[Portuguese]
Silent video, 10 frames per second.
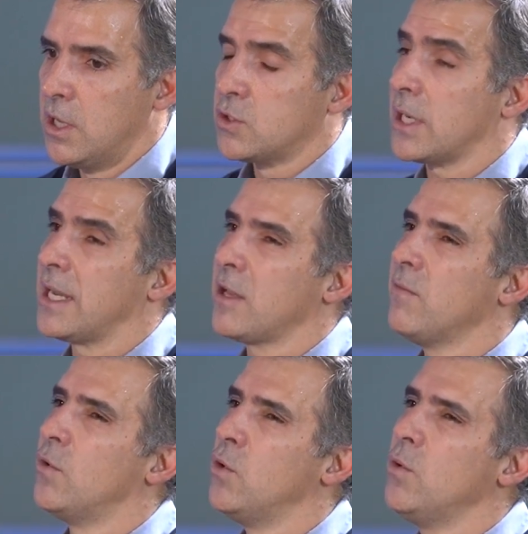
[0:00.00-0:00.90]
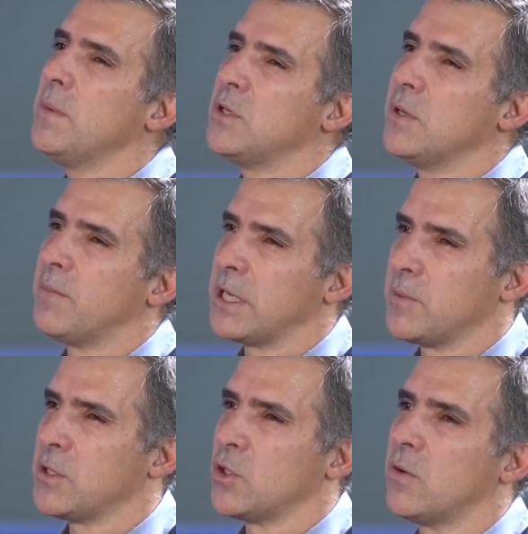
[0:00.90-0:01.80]
só que ela tem um volume de
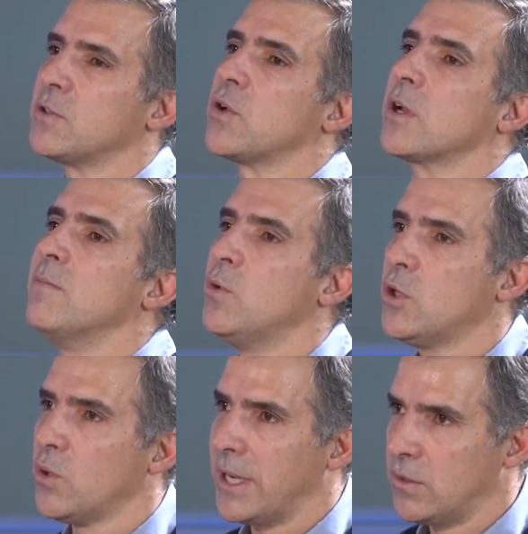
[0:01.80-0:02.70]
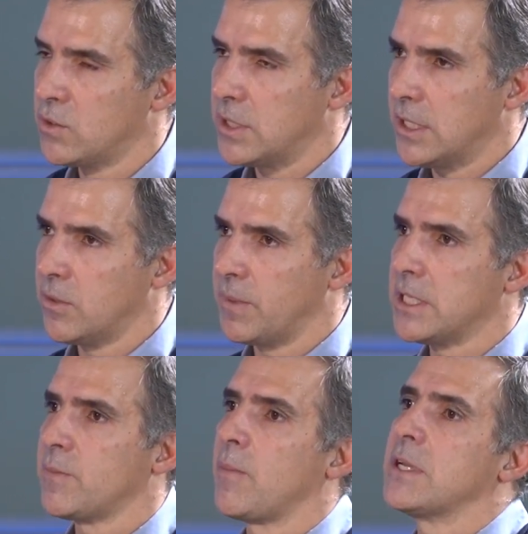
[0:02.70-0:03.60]
empreendimentos de novo estoque muito reduzido,
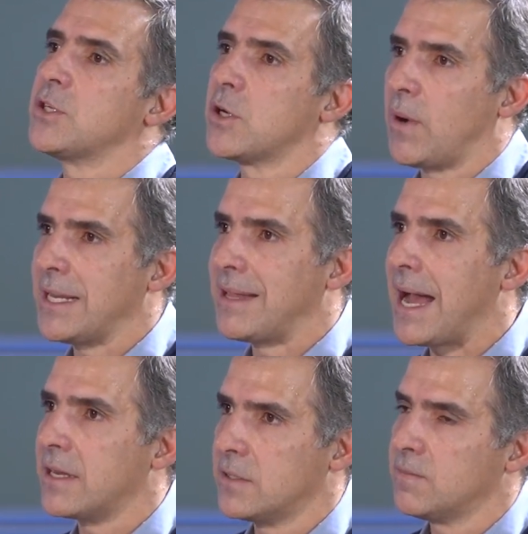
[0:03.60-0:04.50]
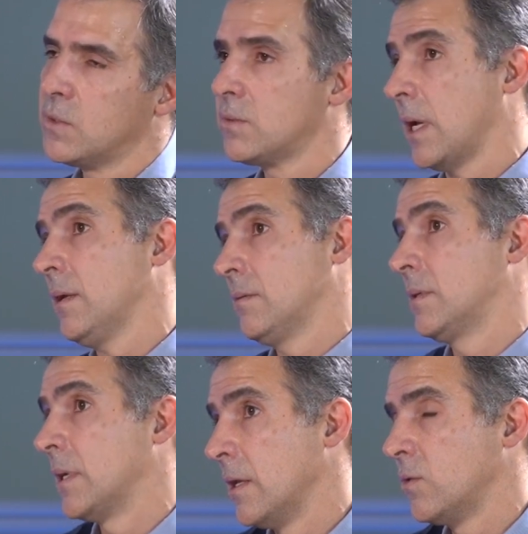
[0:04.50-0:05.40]
principalmente de qualidade. Uhum. Não tem
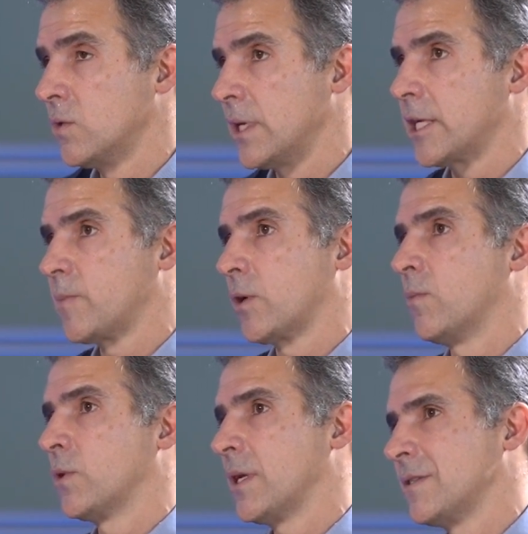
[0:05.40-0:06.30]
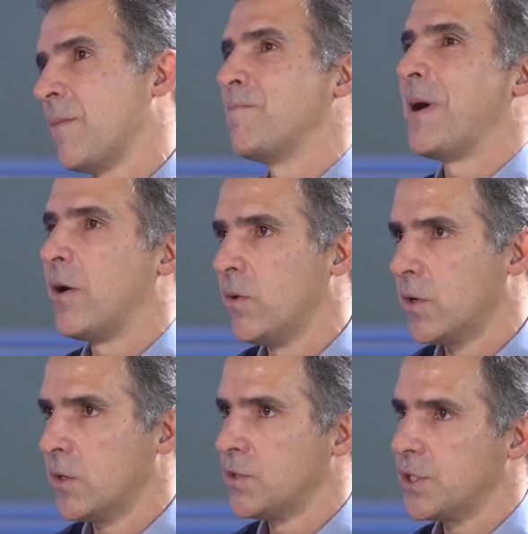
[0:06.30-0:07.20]
tantos experts como tem São Paulo ou
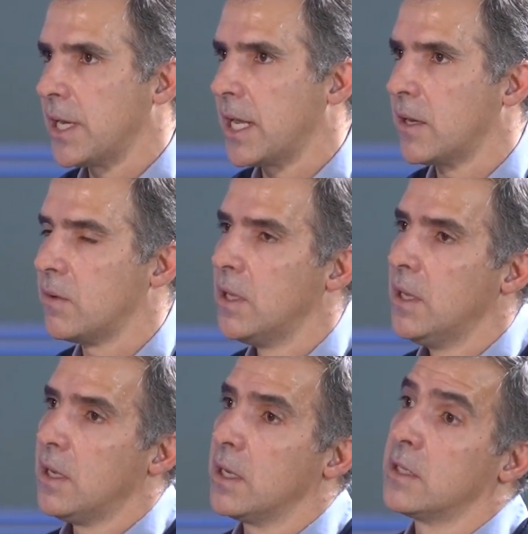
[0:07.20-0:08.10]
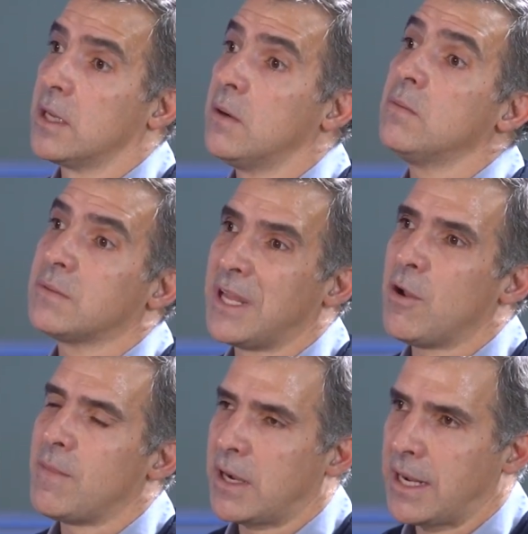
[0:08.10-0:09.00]
Rio de Janeiro. Então,
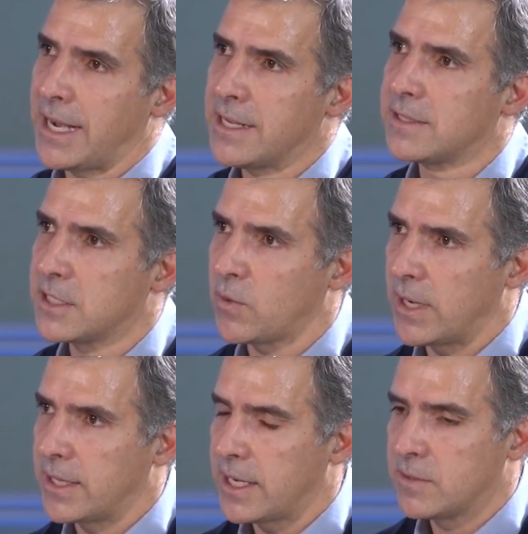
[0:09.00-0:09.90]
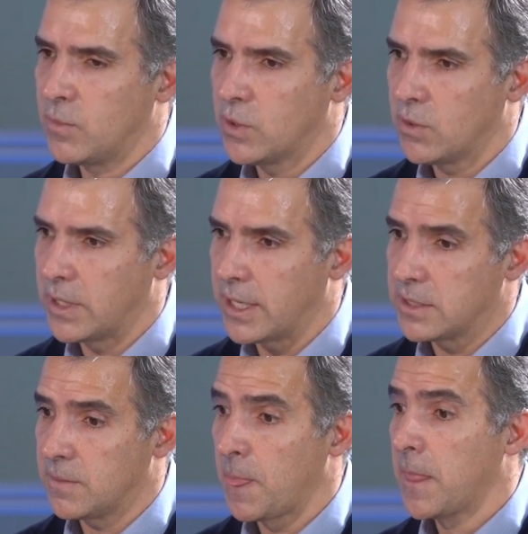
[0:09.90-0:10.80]
tem uma carência de qualidade muito
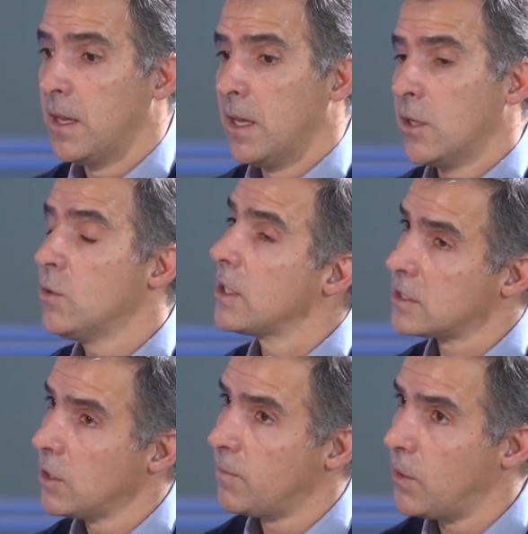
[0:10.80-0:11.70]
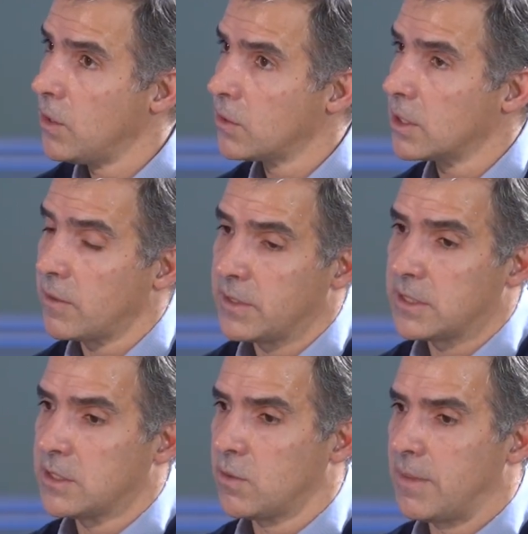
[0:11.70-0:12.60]
grande. E o terceiro ponto, que talvez
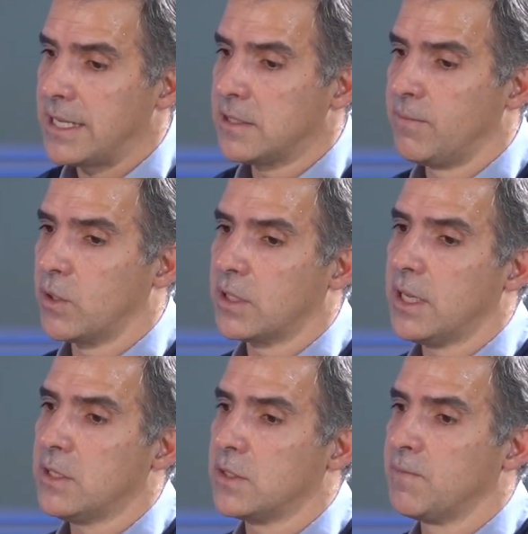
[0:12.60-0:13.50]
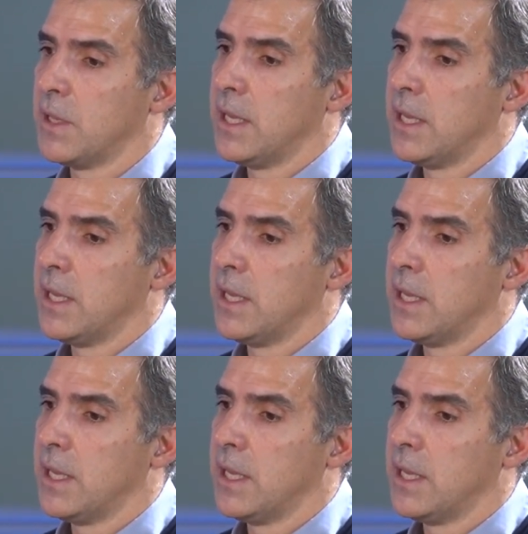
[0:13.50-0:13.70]
seja o mais importante,